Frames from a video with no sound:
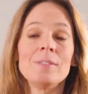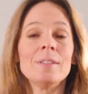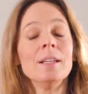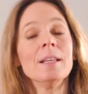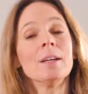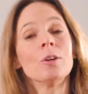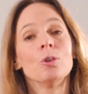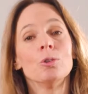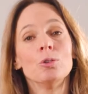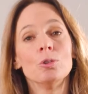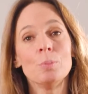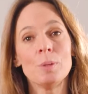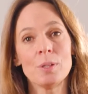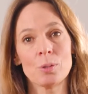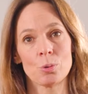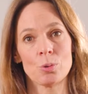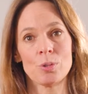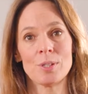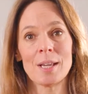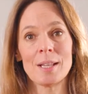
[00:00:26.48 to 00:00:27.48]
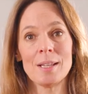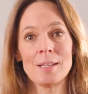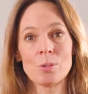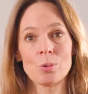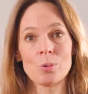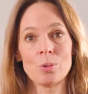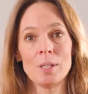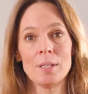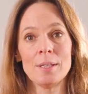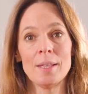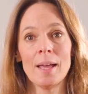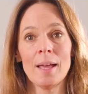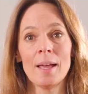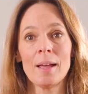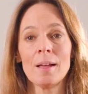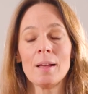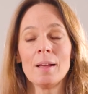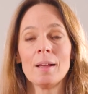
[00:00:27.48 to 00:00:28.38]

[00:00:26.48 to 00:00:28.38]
C'est l'économie sociale et solidaire